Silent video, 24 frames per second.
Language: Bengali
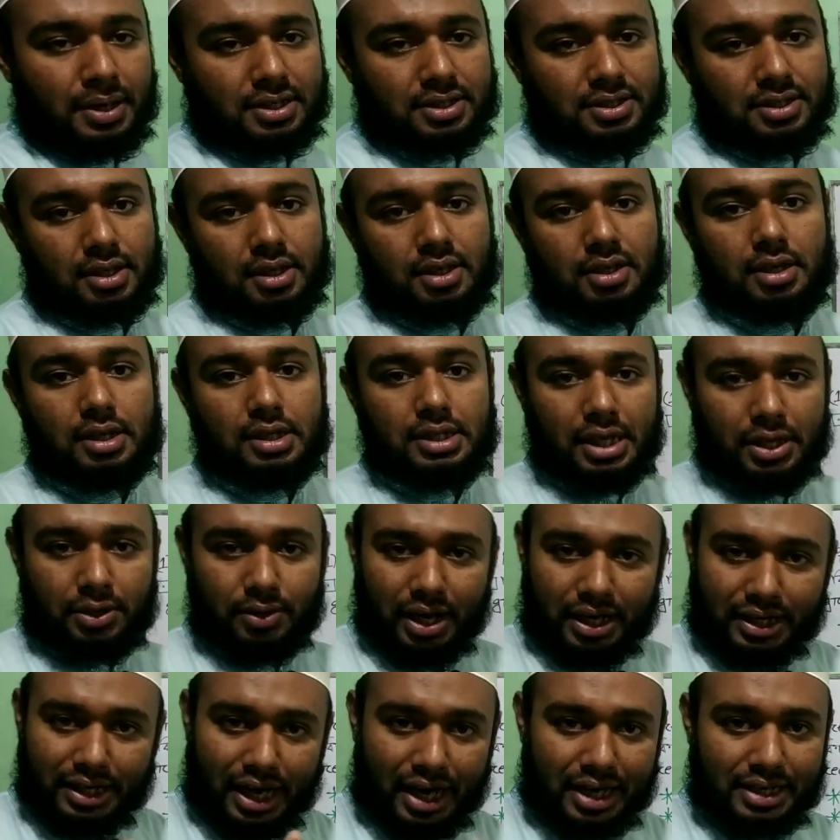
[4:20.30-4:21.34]
পার্সন যে কোনো
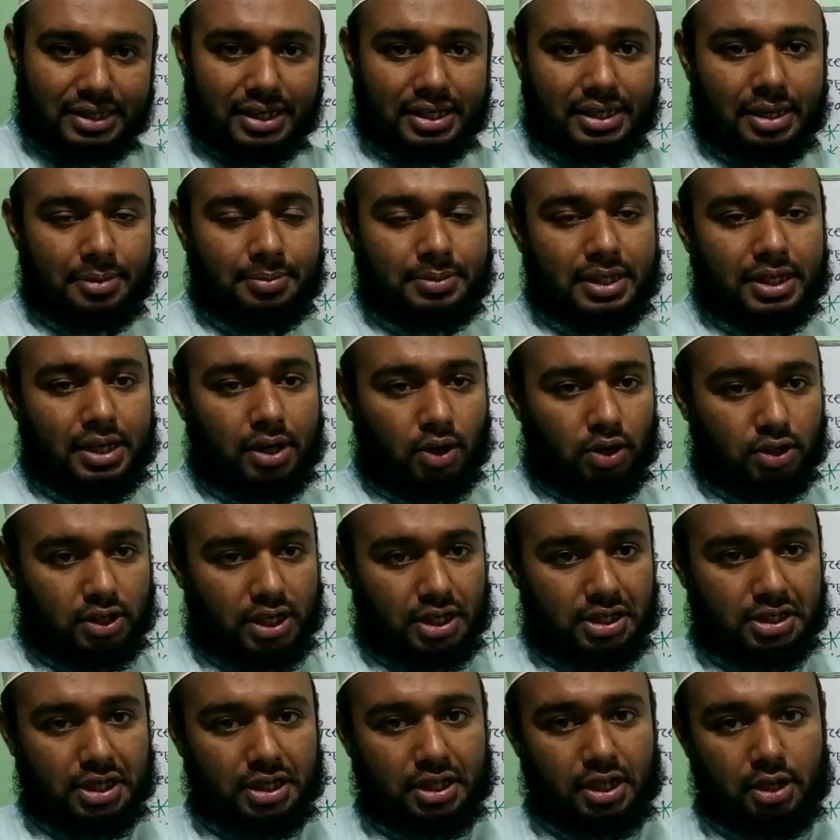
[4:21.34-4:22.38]
একটা অ্যাডজেক্টিভ যেটা
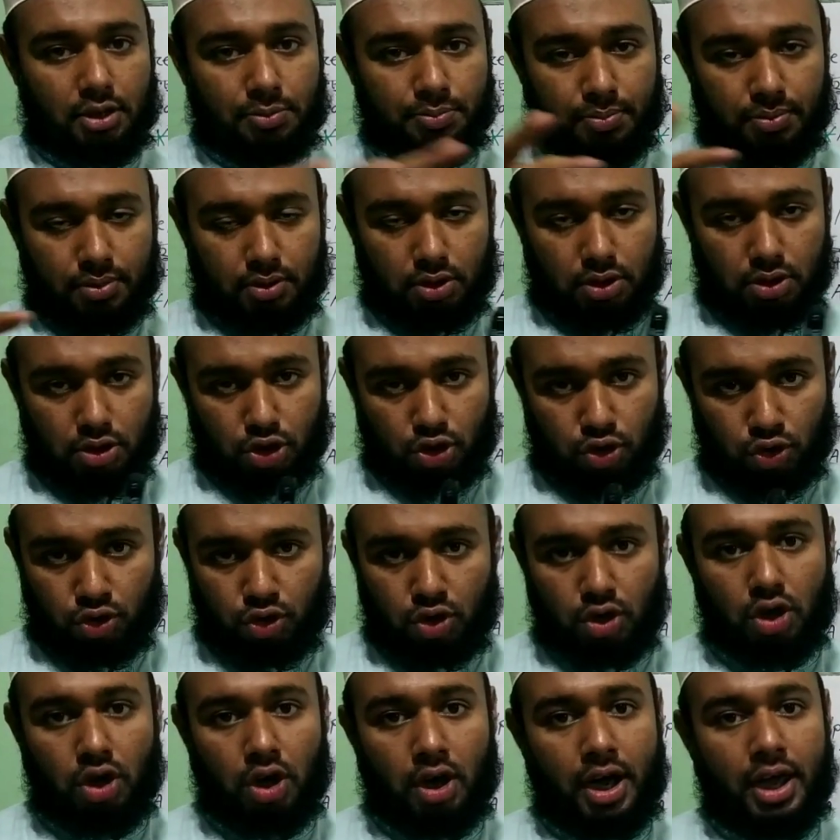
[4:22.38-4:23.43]
অর্থের সাথে
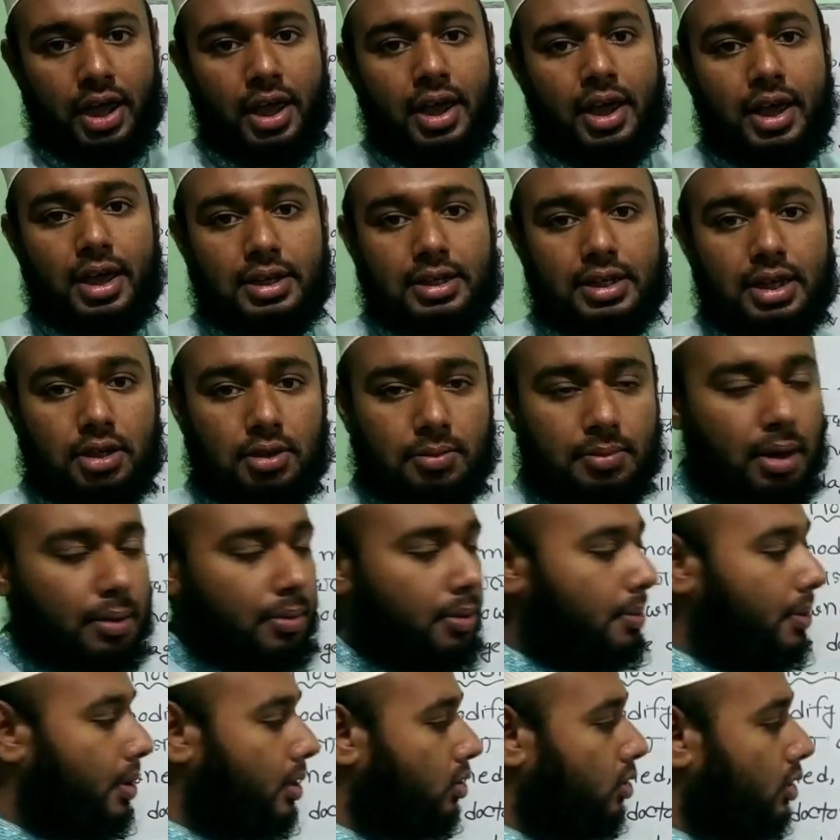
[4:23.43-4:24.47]
সুন্দর হয় সেটা তোমরা
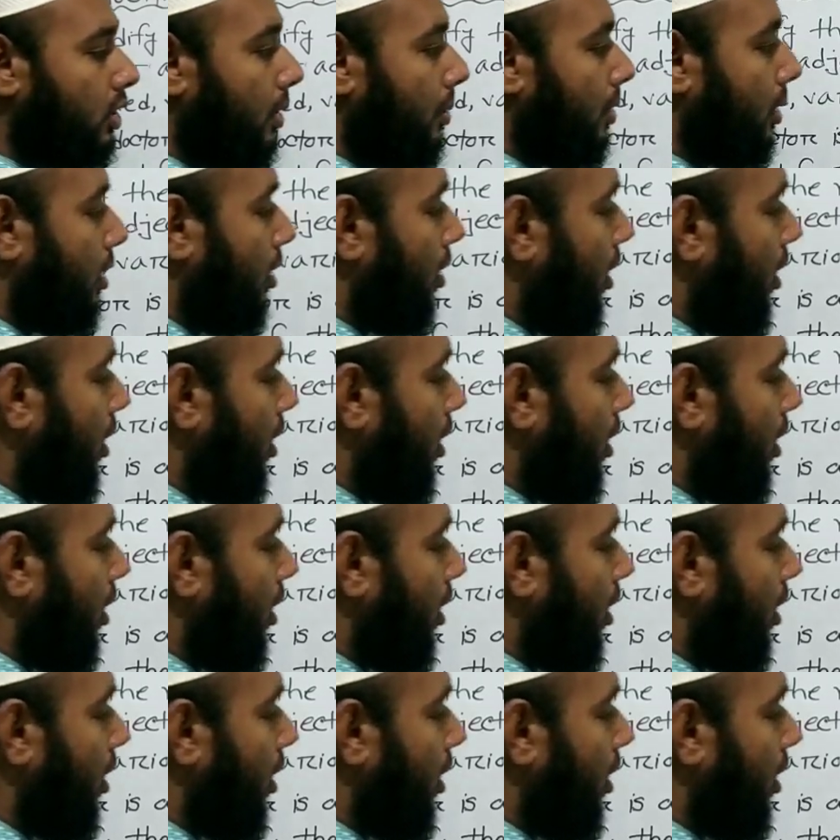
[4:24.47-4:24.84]
ব্যবহার করতে পারো